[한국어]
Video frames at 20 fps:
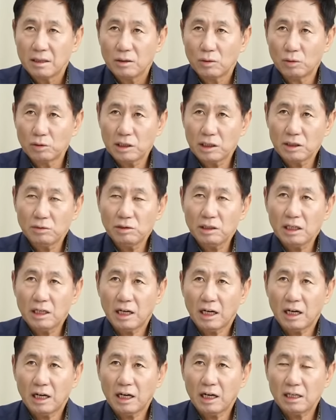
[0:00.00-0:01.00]

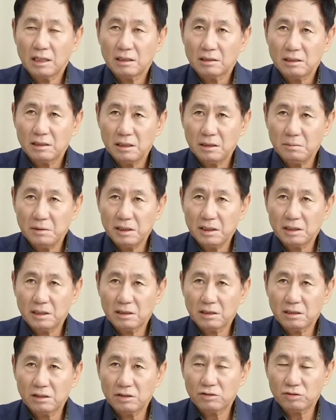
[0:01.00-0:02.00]
오세훈이가
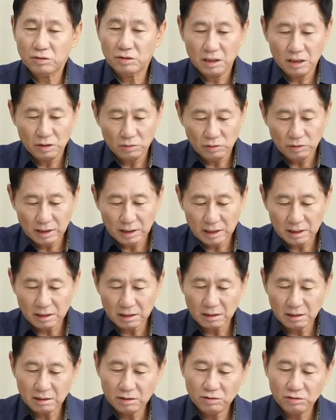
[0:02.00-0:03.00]
TBS를 죽이기
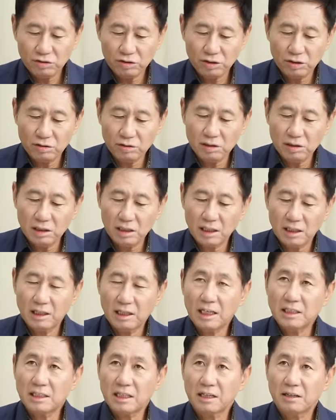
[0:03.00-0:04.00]
위해서 출연기간
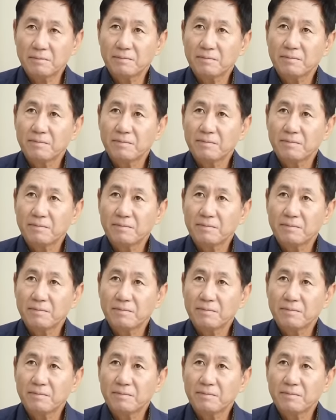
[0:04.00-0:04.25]
해제,